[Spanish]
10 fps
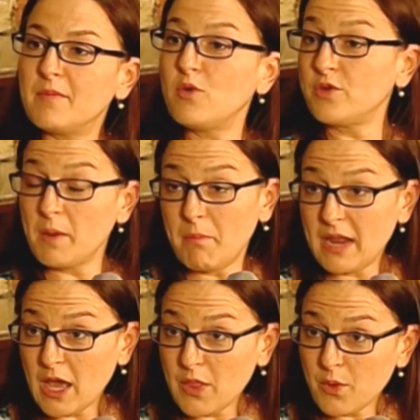un
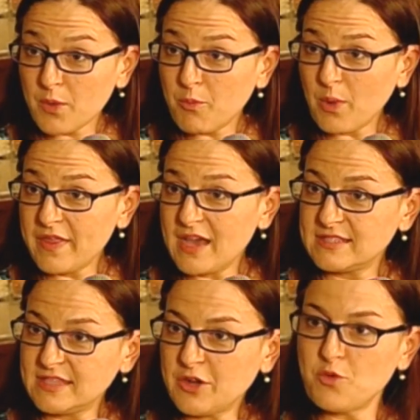empleador puede
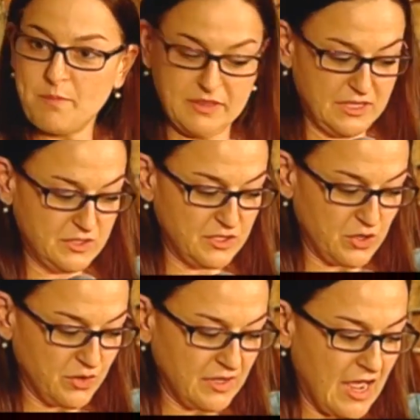hacer una
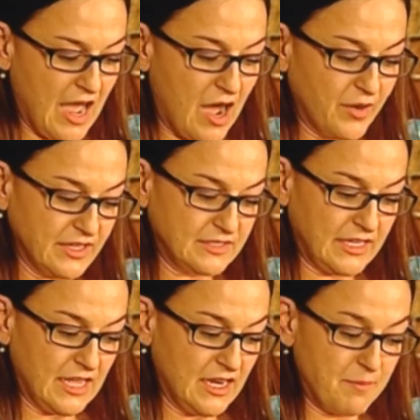petición. Aunque
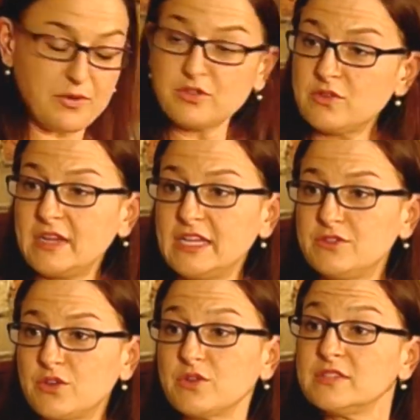sea la persona
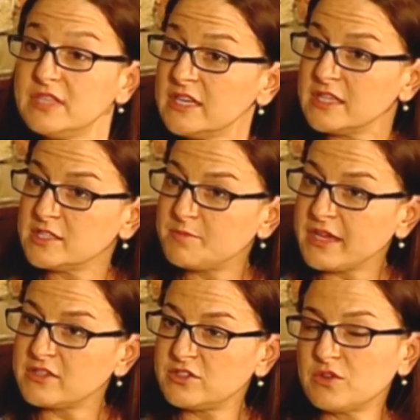entró sin
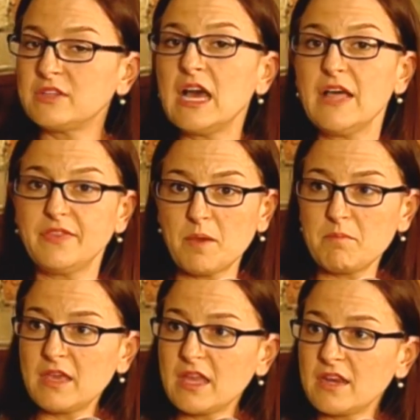inspección,
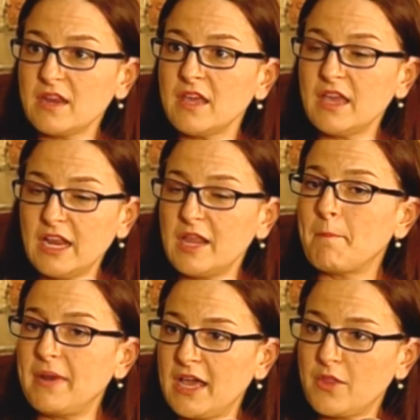también el
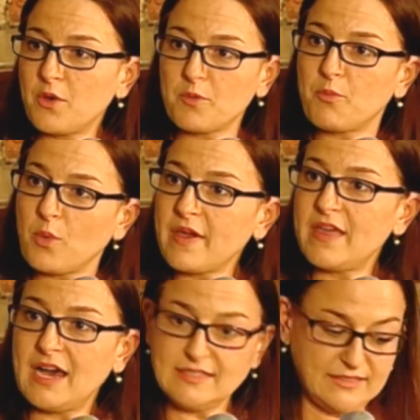empleador puede
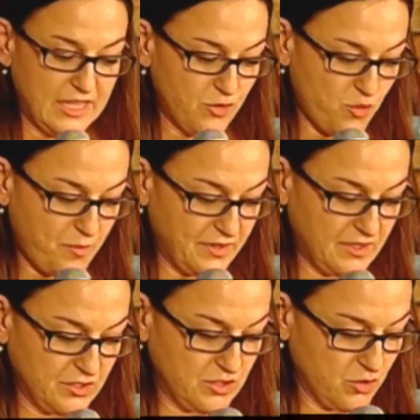hacer una
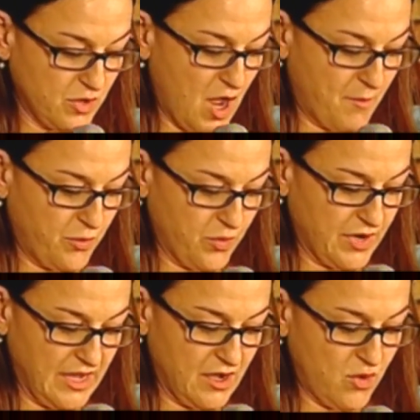petición por
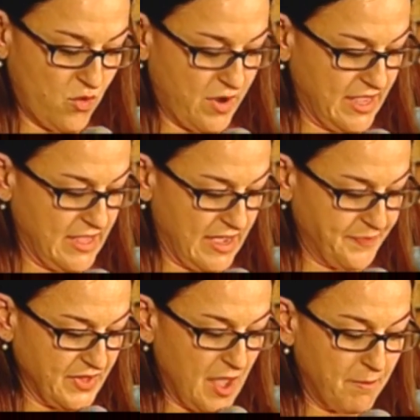él o ella.
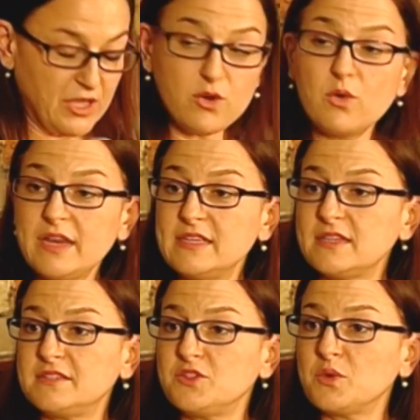Pero en
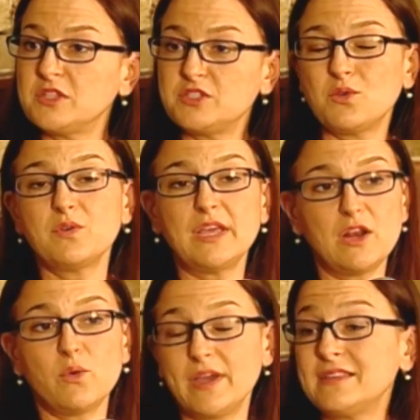esa situación,
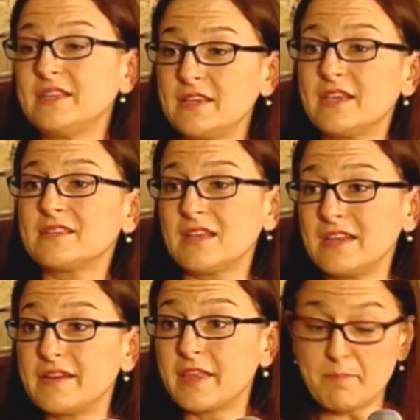él o ella tiene que salir del